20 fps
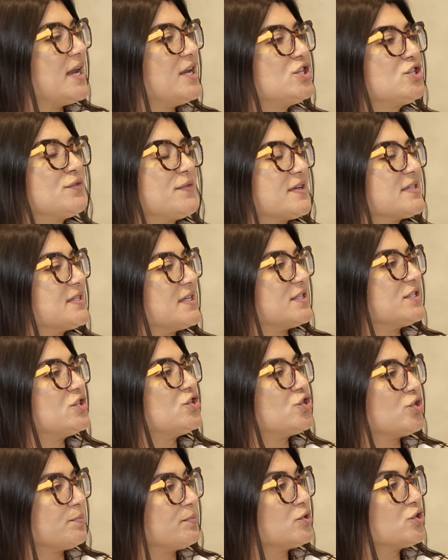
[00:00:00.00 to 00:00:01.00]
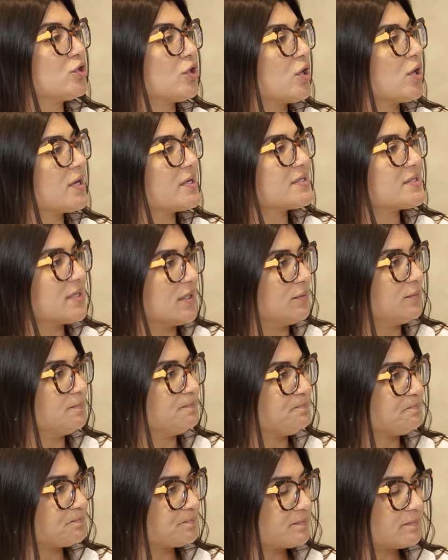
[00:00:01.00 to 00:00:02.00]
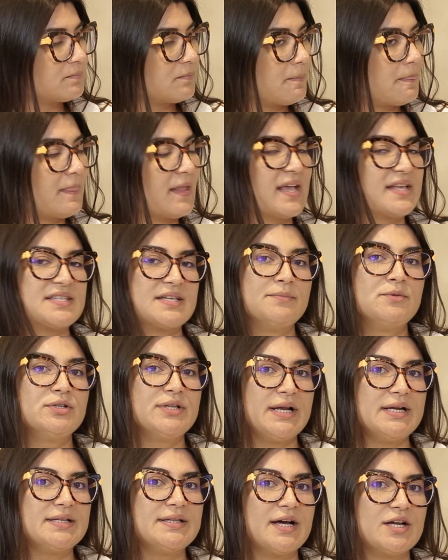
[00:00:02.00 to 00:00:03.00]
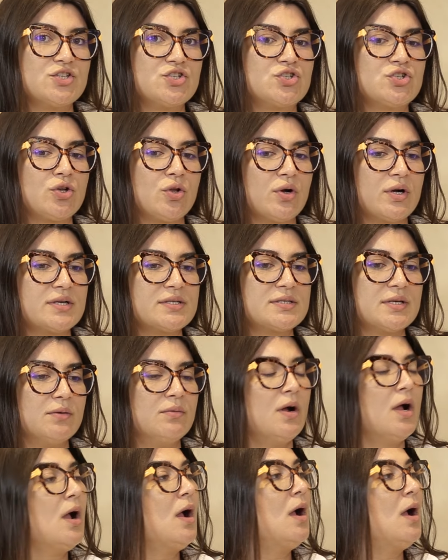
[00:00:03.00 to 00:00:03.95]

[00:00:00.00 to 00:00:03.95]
ele de fazer esse tipo de locação, essa modalidade de locação.